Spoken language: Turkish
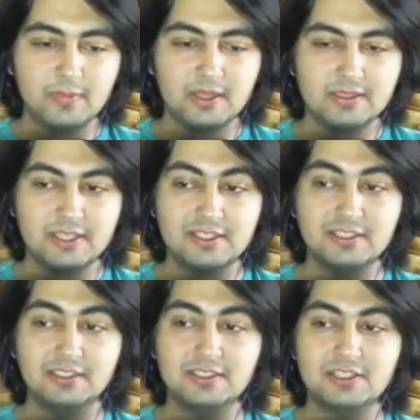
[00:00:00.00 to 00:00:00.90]
Ses
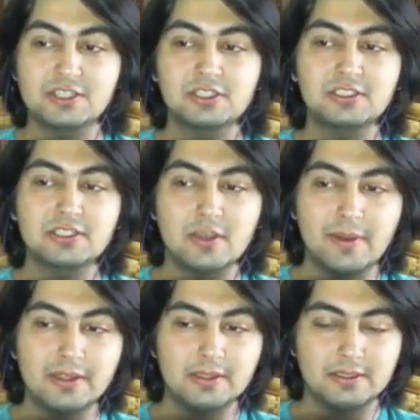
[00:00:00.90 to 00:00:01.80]
sıkıntısı çıktığı
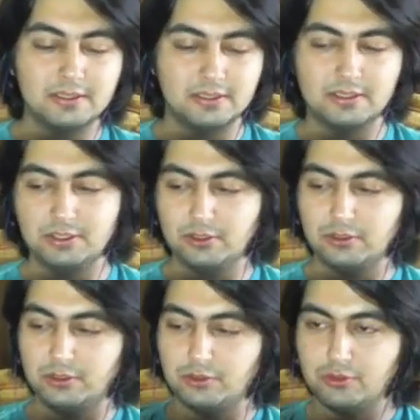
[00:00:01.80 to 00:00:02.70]
zaman e, şey oluyor.
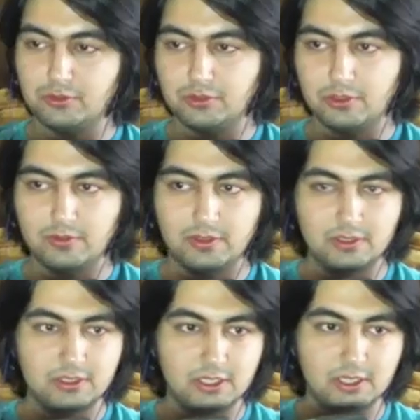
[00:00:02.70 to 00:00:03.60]
Şunu şöyle
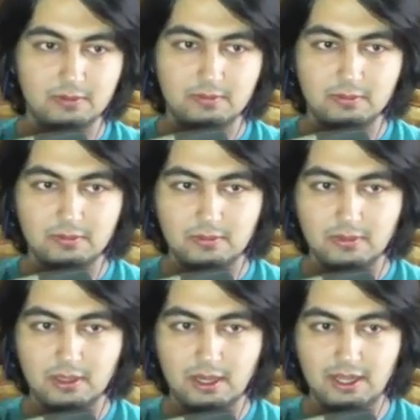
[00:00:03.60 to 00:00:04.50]
çekeyim.
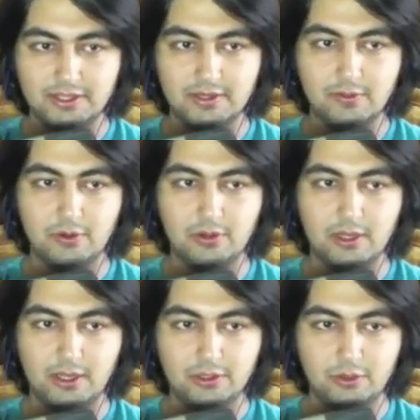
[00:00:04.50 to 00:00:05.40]
Underworld,
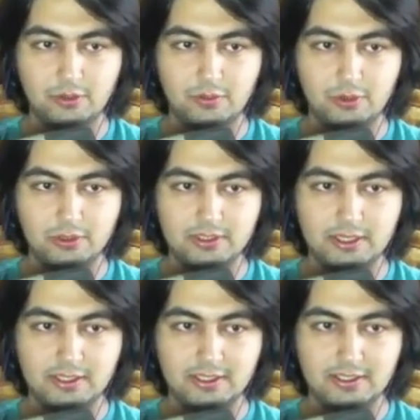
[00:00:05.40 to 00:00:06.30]
Unknown World
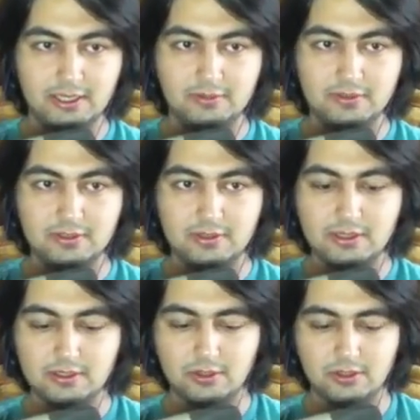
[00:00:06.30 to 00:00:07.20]
Entertainment var.
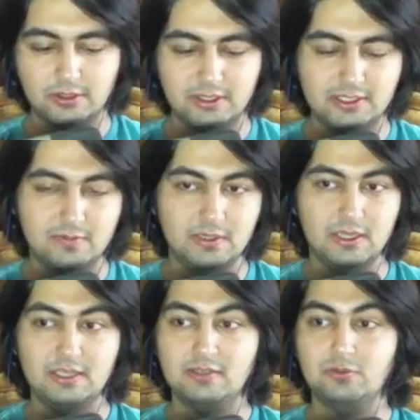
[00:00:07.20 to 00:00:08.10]
İsmi,
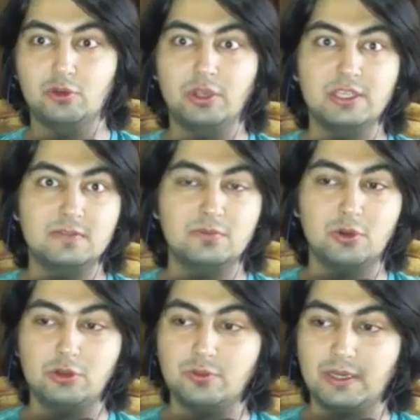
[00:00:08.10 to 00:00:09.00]
isim çok iyi, isim çok
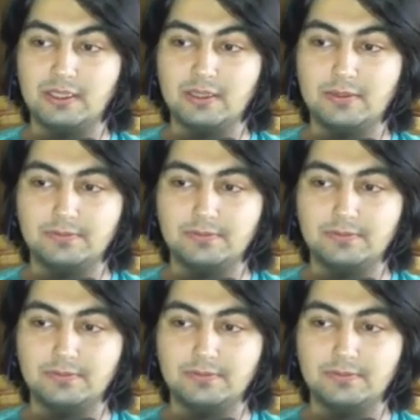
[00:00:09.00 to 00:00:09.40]
hoşuma gitti.